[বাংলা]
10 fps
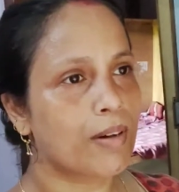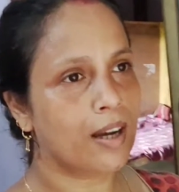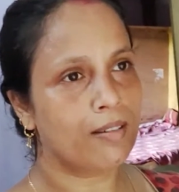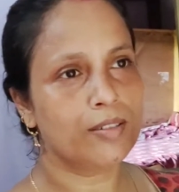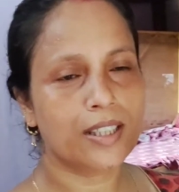বা
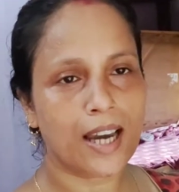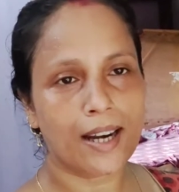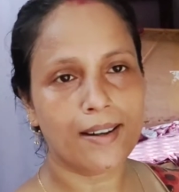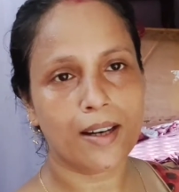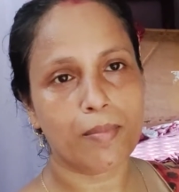ওই যে
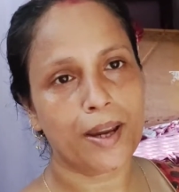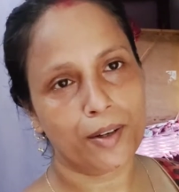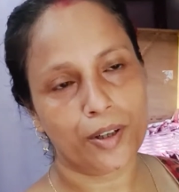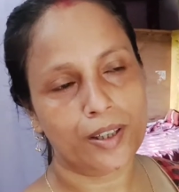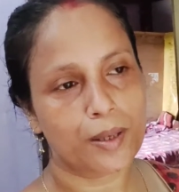গাড়ি টাড়ি
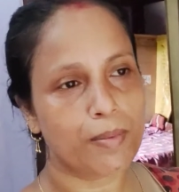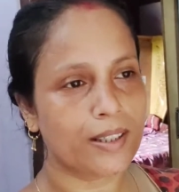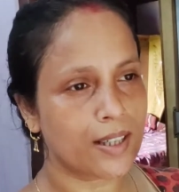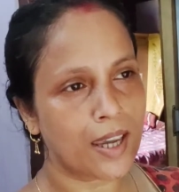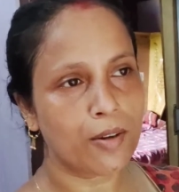বাইর হয়নি বা
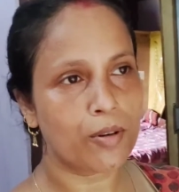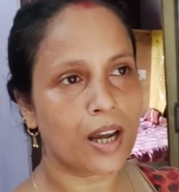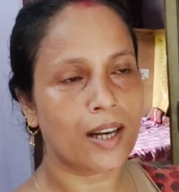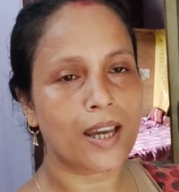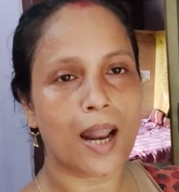যাই হোক
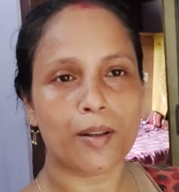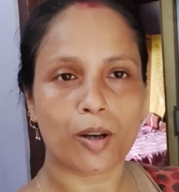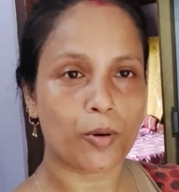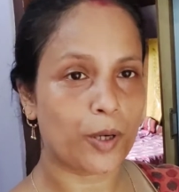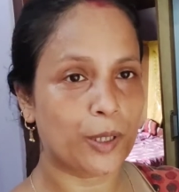আর কি আর
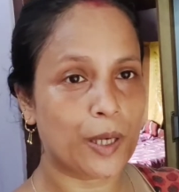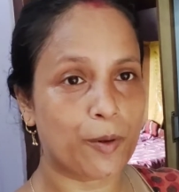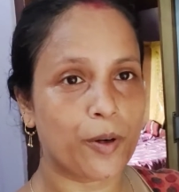তো অনেক